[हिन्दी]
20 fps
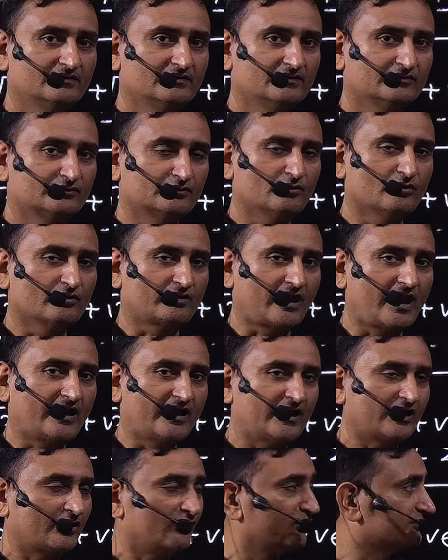तो वो कहेंगे
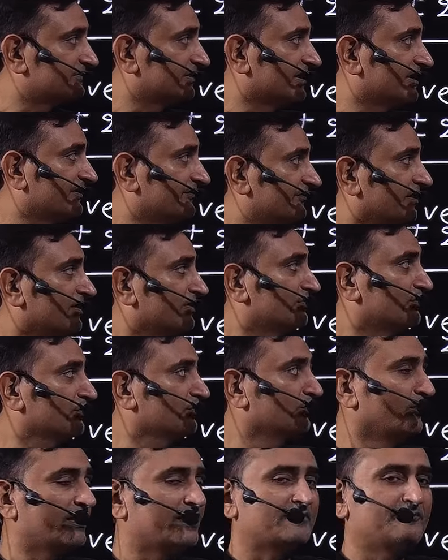रूट थ्री इजकल टू
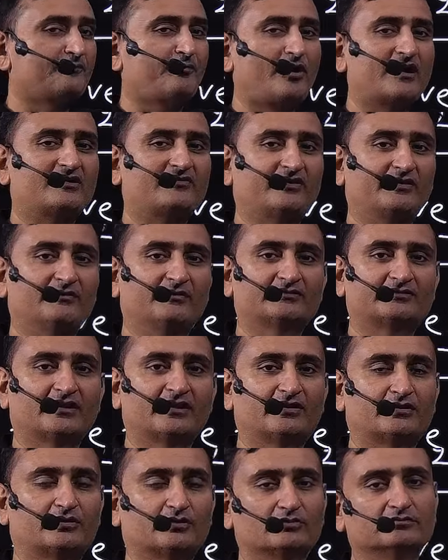वन पॉइंट सेवन थ्री
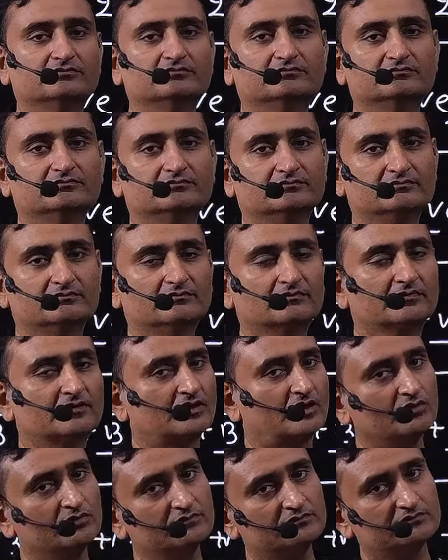टू
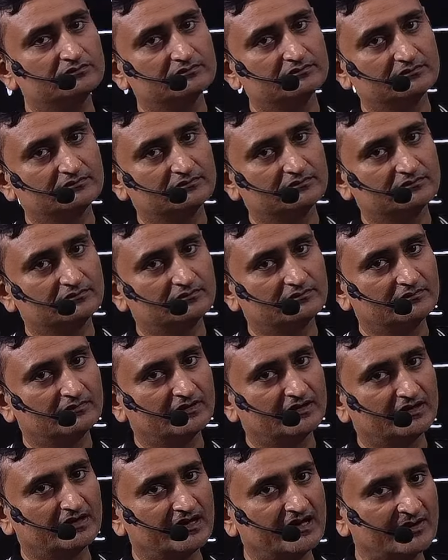क्यों
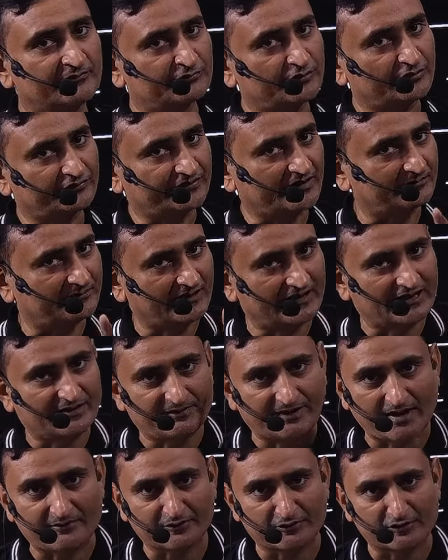नियम तो सबके लिए
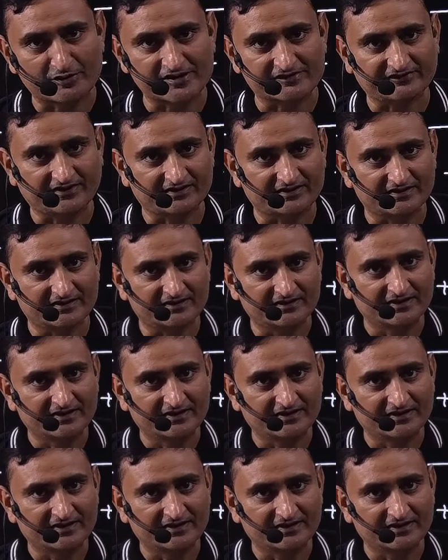बराबर होना चाहिए